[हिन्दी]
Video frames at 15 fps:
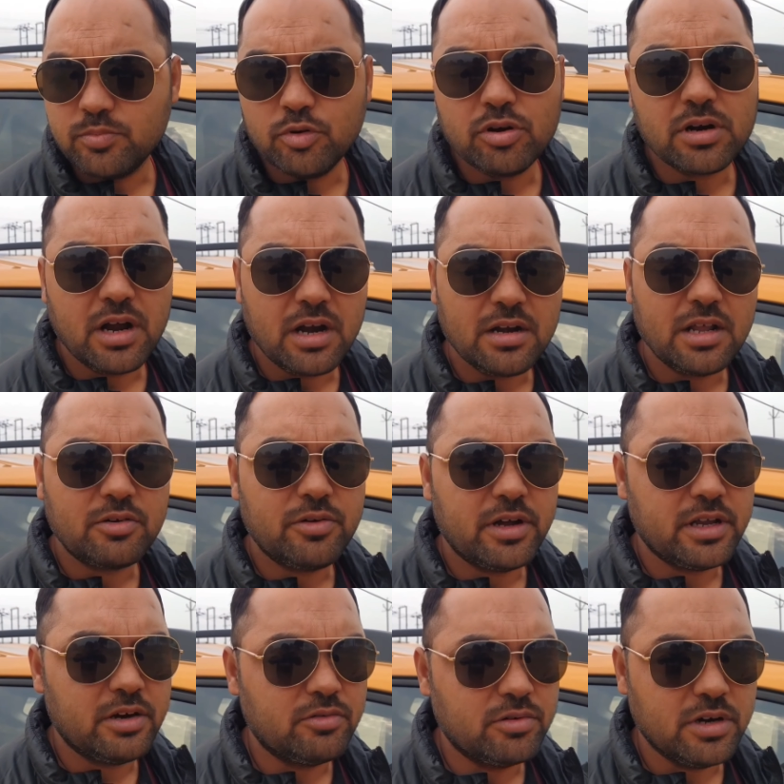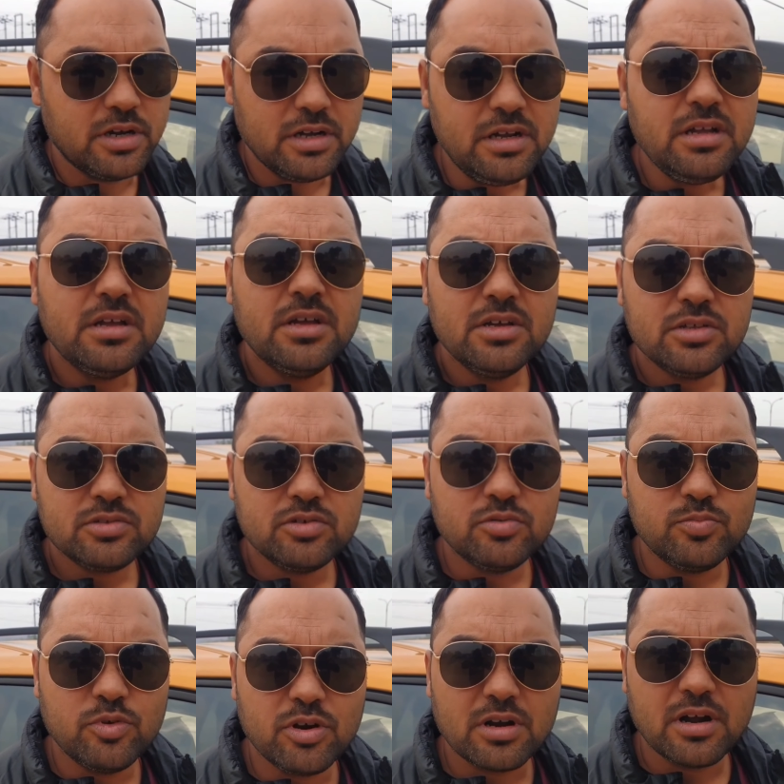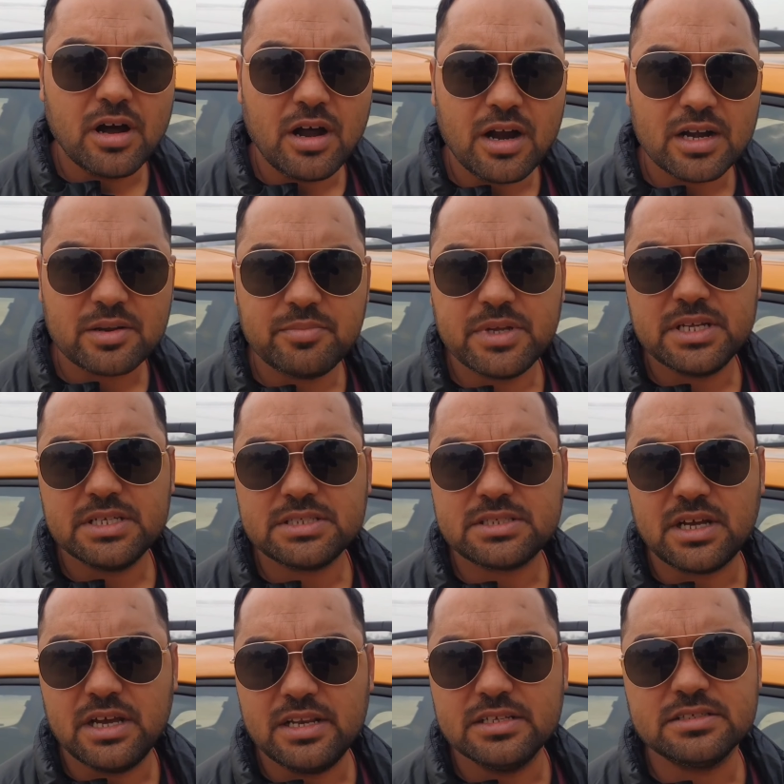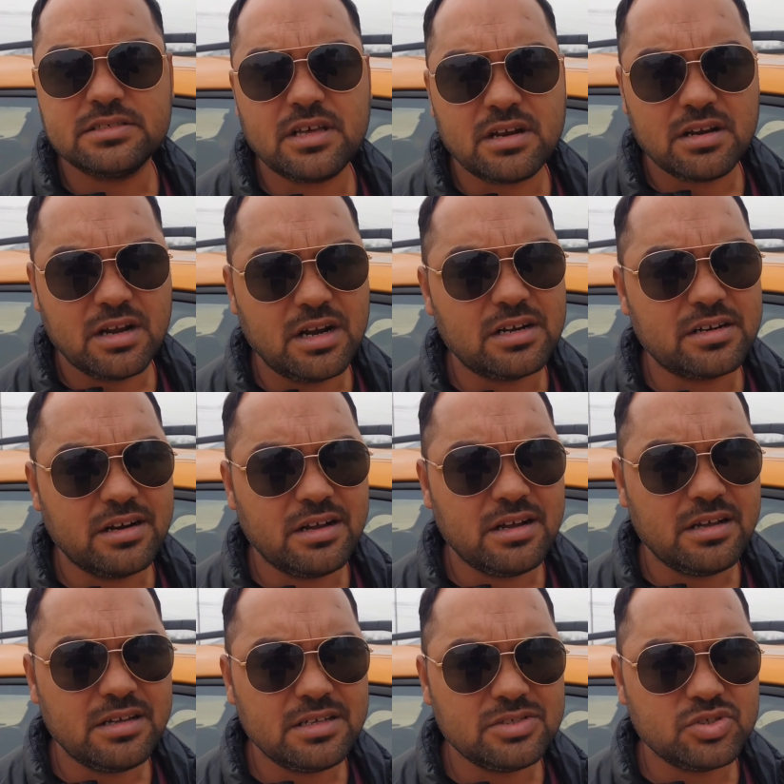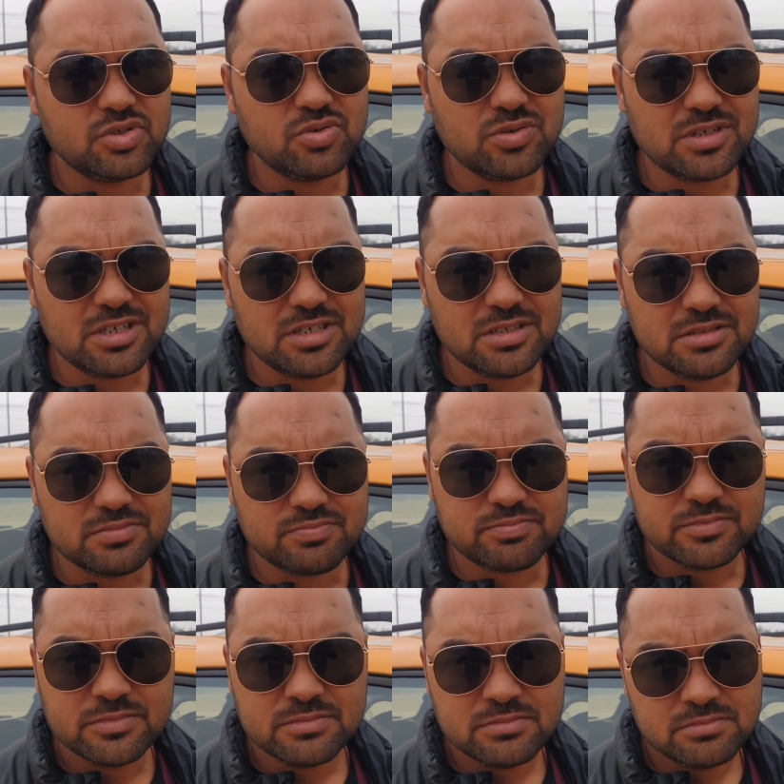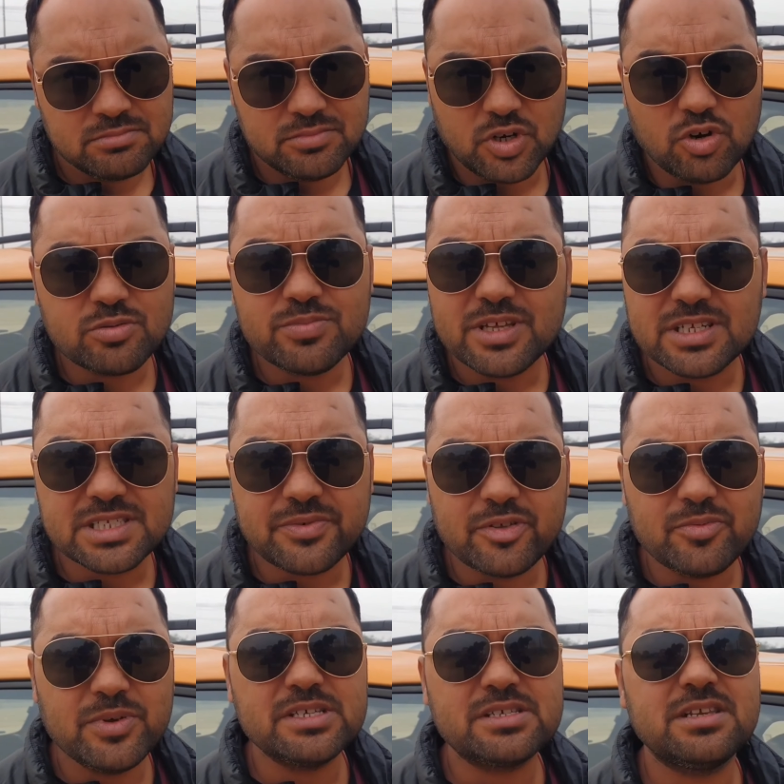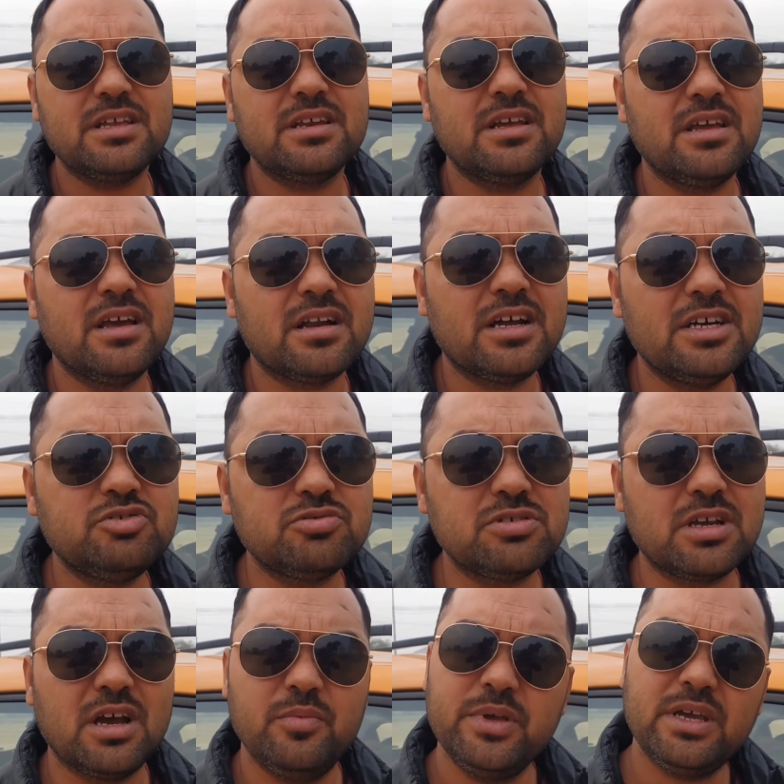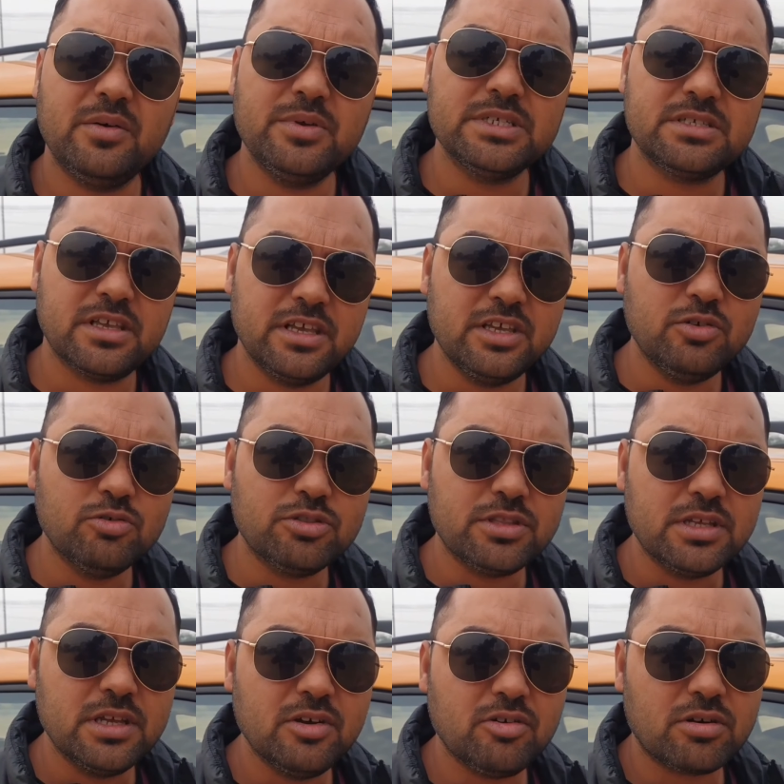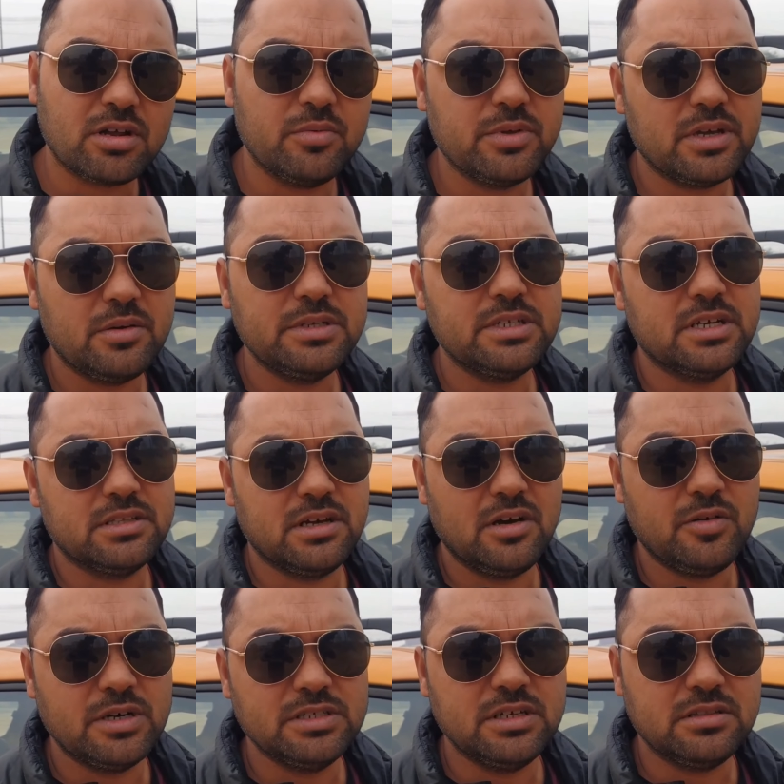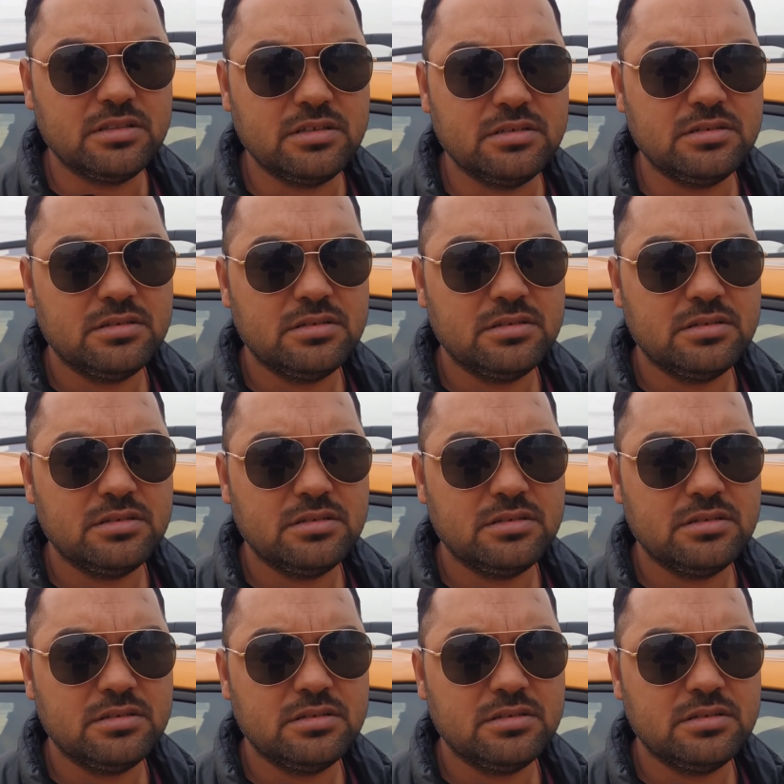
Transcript: बुलगार्ड लगवाया हुआ है तो बुलगार्ड में साइलेंसर लड़ रहा है जो कि बहुत मेरे समझ में इसलिए नहीं आ रहा क्योंकि कभी कभी सही होती है और कभी कभी ज्यादा आवाज आती है